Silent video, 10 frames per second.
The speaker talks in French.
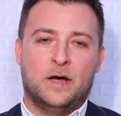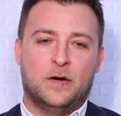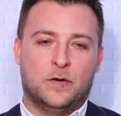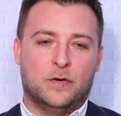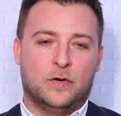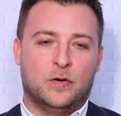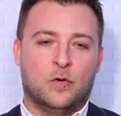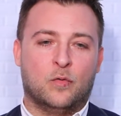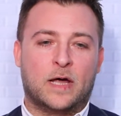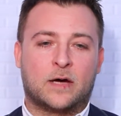Euh,
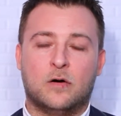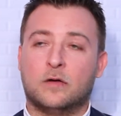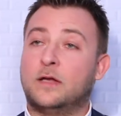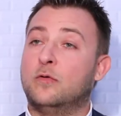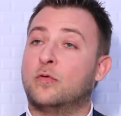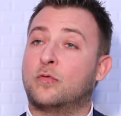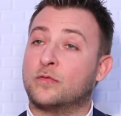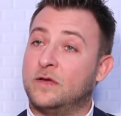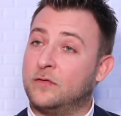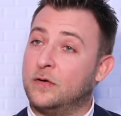on accorde à nos
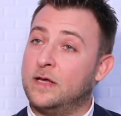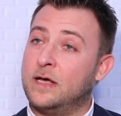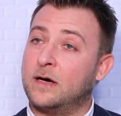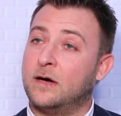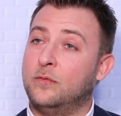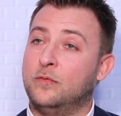concessionnaires